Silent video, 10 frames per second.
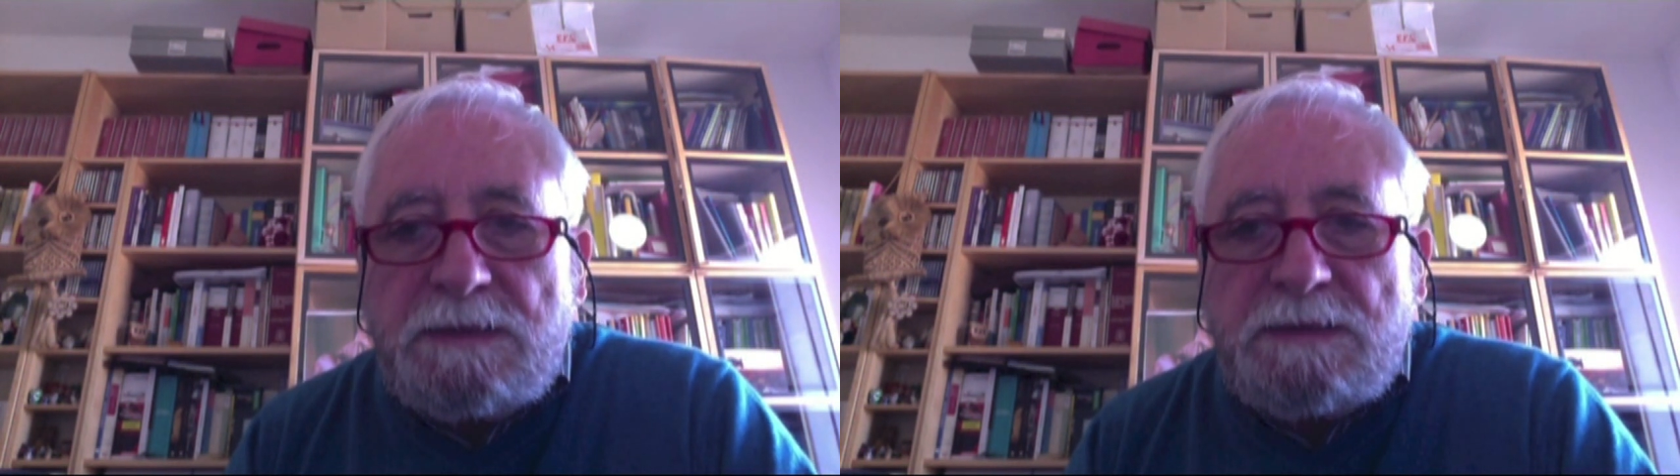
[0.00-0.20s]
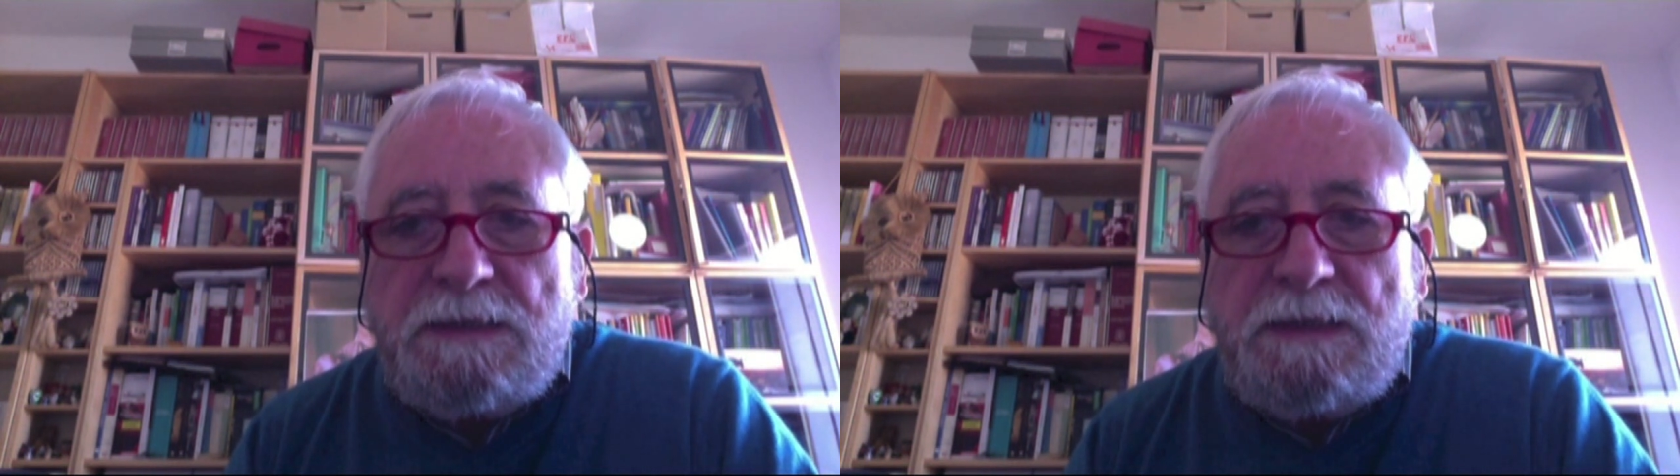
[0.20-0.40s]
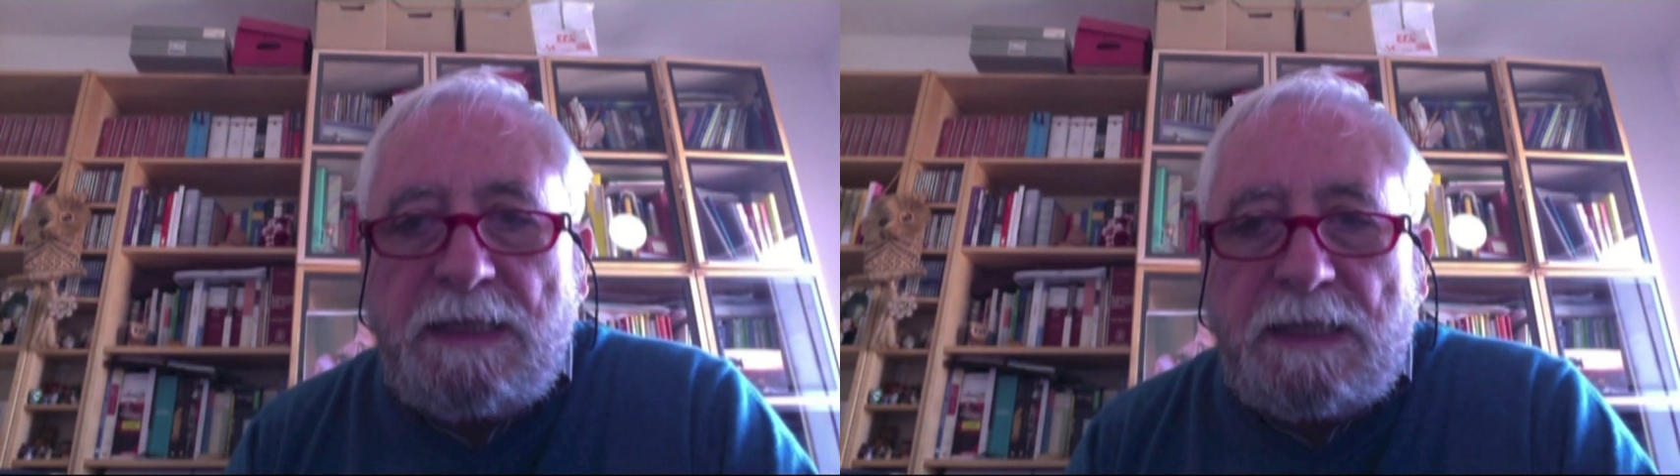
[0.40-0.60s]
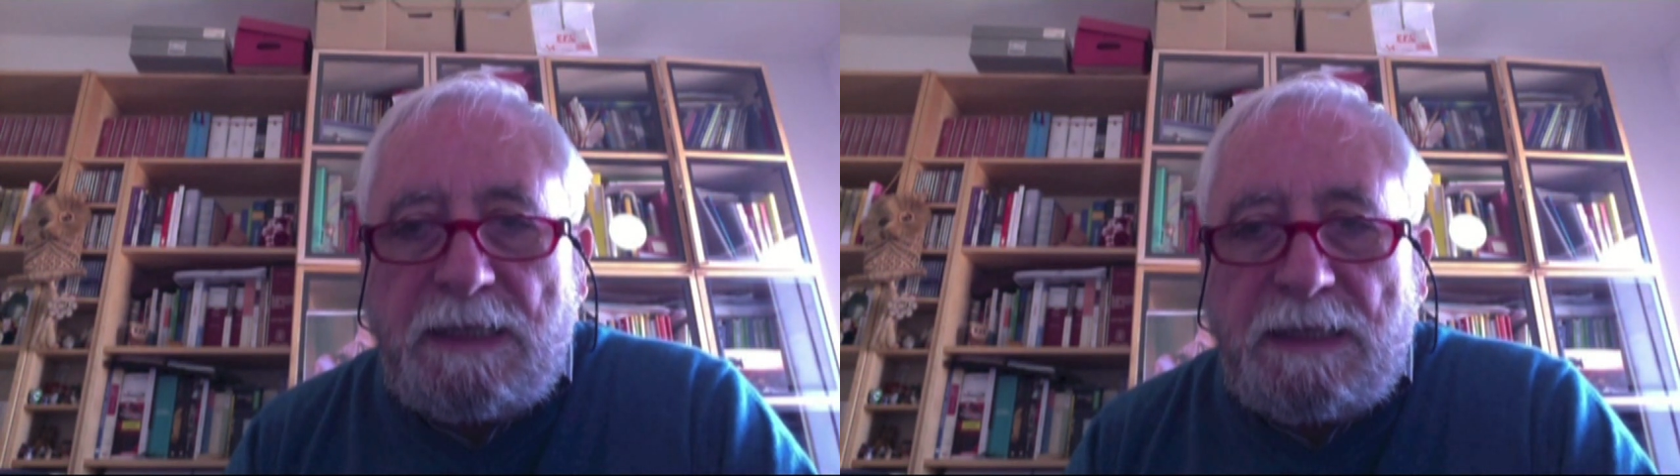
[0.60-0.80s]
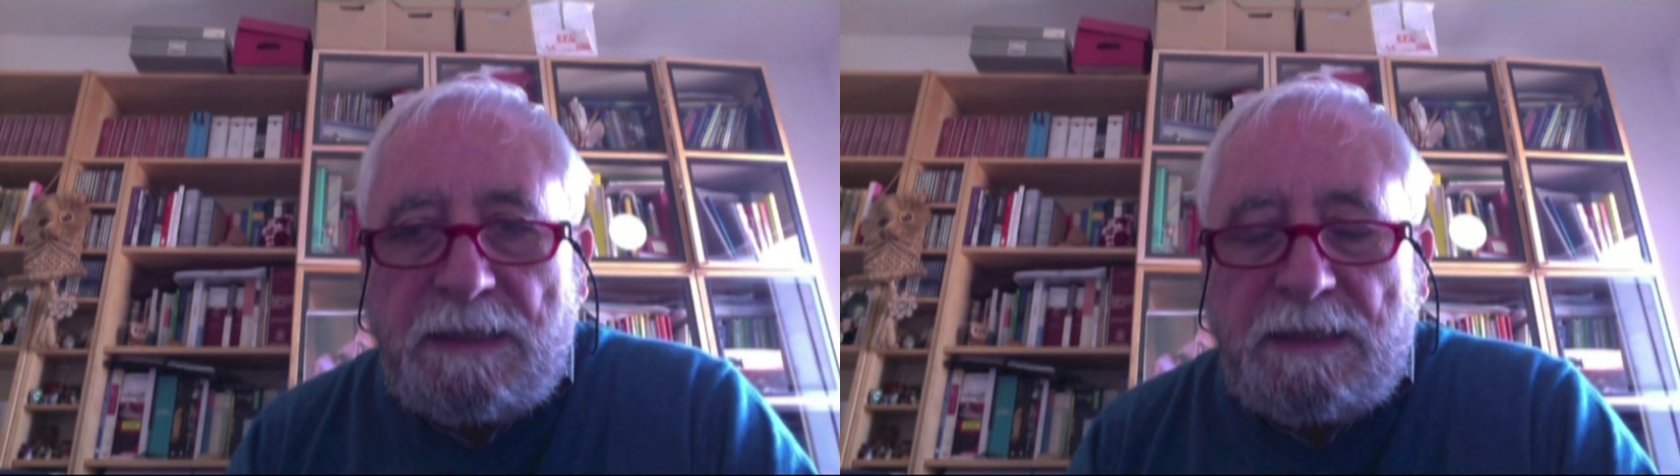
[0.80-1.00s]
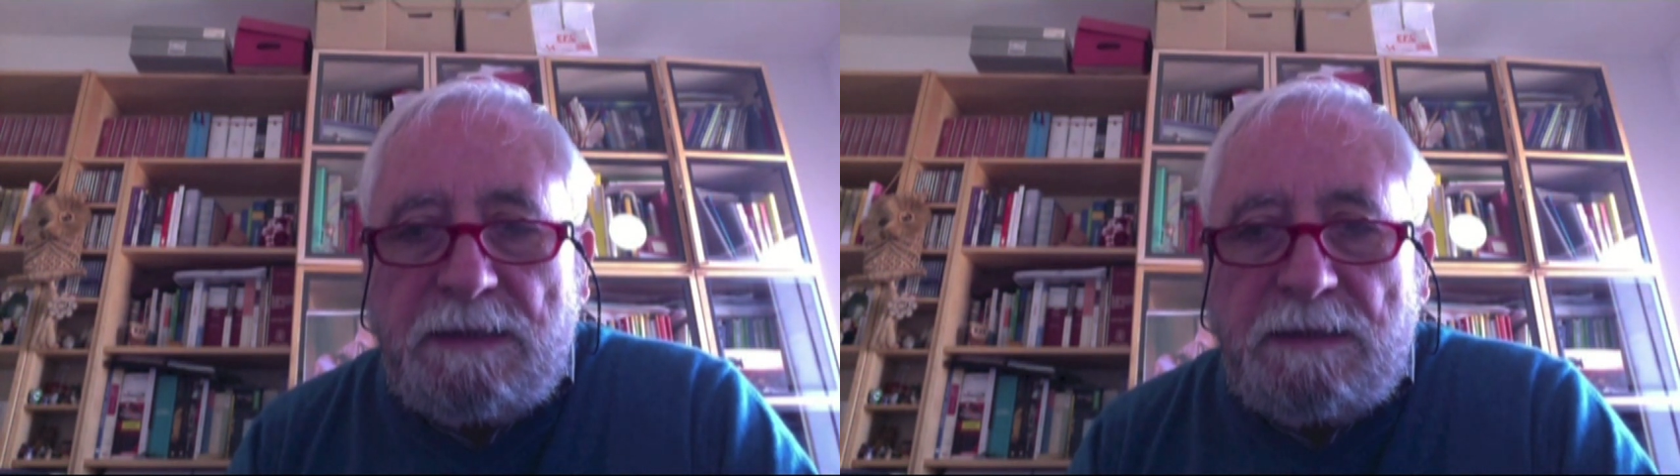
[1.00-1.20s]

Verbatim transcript: sindacale.